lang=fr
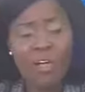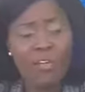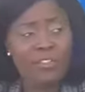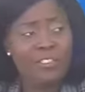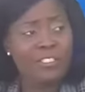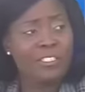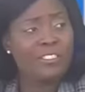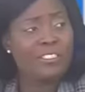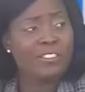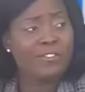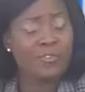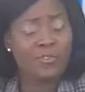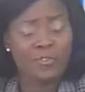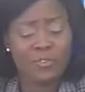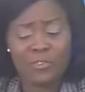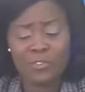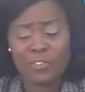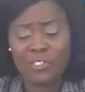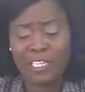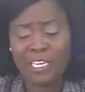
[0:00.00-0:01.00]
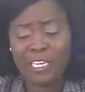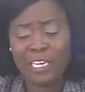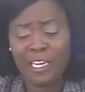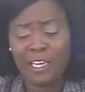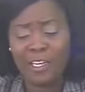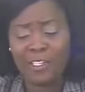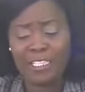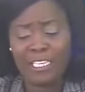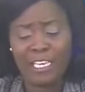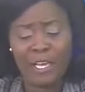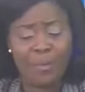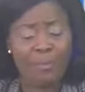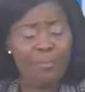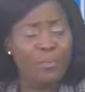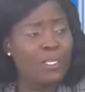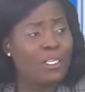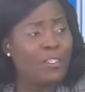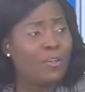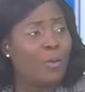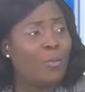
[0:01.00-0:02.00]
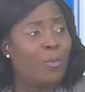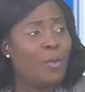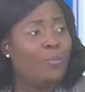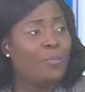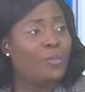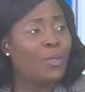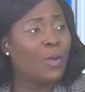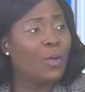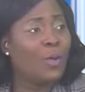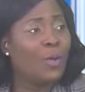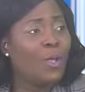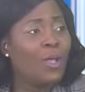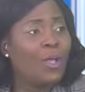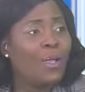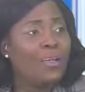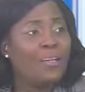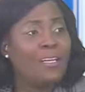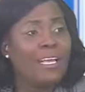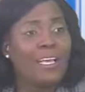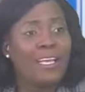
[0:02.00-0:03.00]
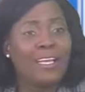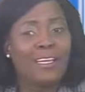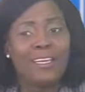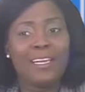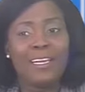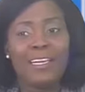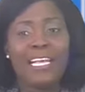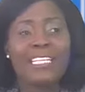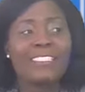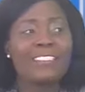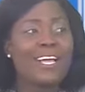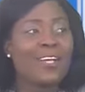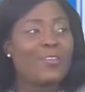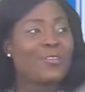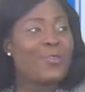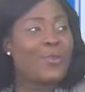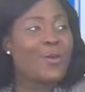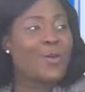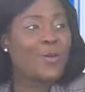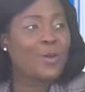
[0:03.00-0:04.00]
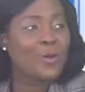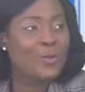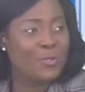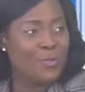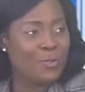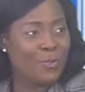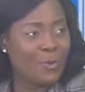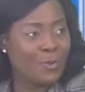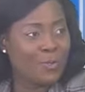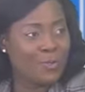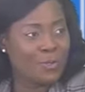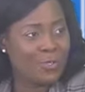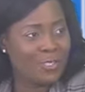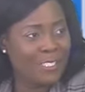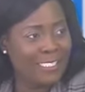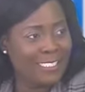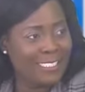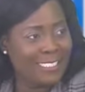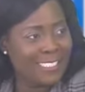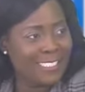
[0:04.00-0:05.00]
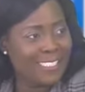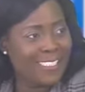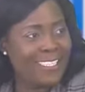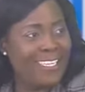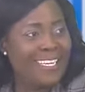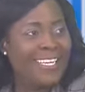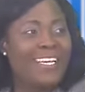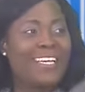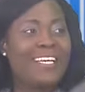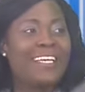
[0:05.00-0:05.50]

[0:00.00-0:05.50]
un, sujet euh, qui implique en même temps les, acteurs euh, du monde juridique,